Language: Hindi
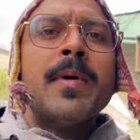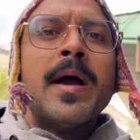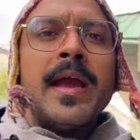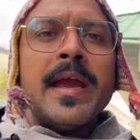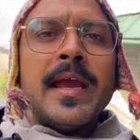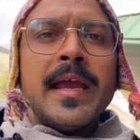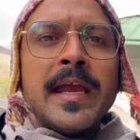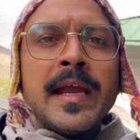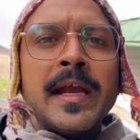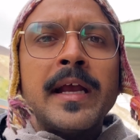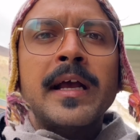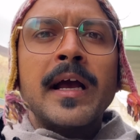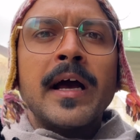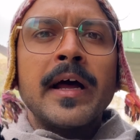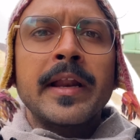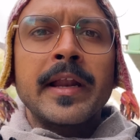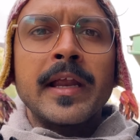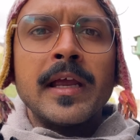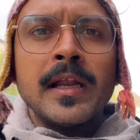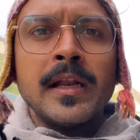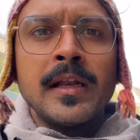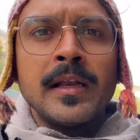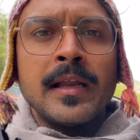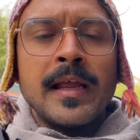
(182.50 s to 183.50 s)
है इंका
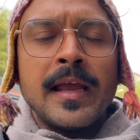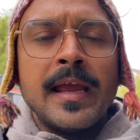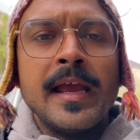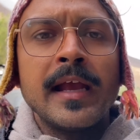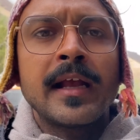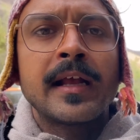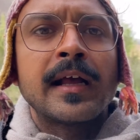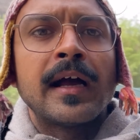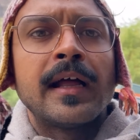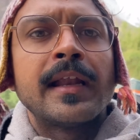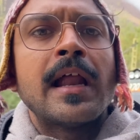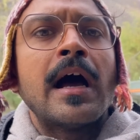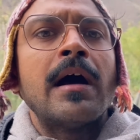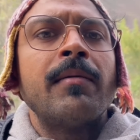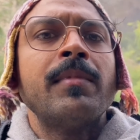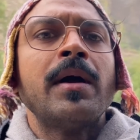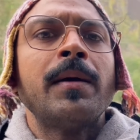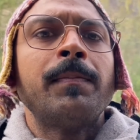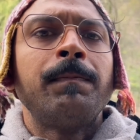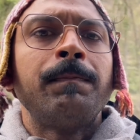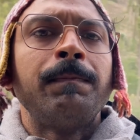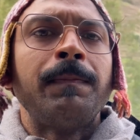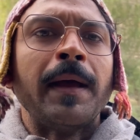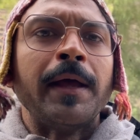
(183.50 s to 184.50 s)
रेल एक का नाम है
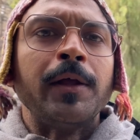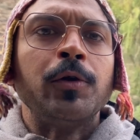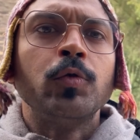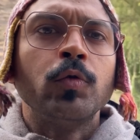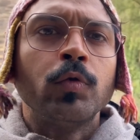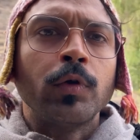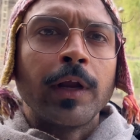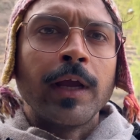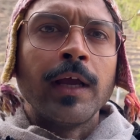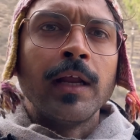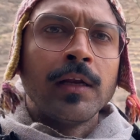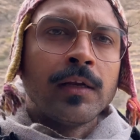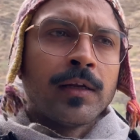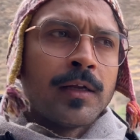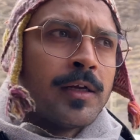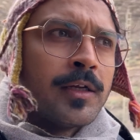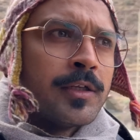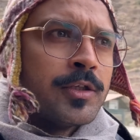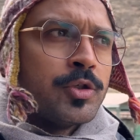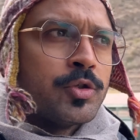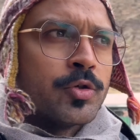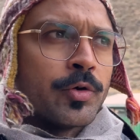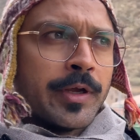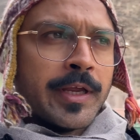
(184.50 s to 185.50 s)
पेरू रेल
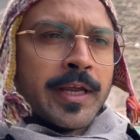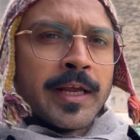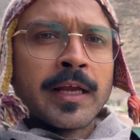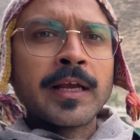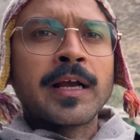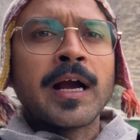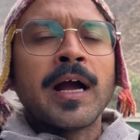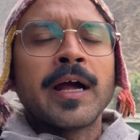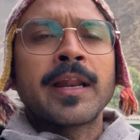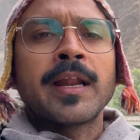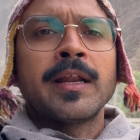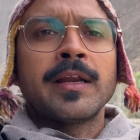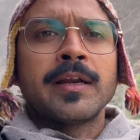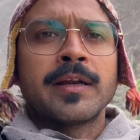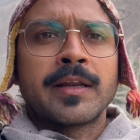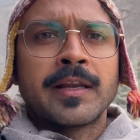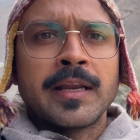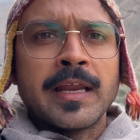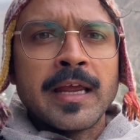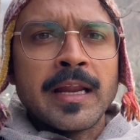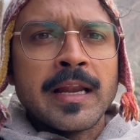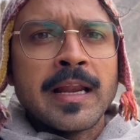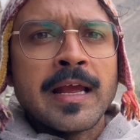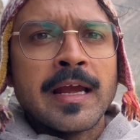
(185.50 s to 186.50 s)
जो इंका
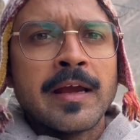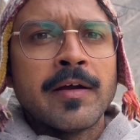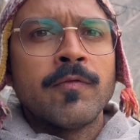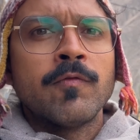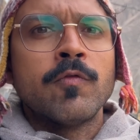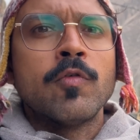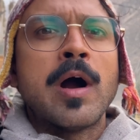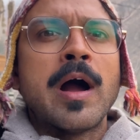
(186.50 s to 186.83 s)
रेल है वो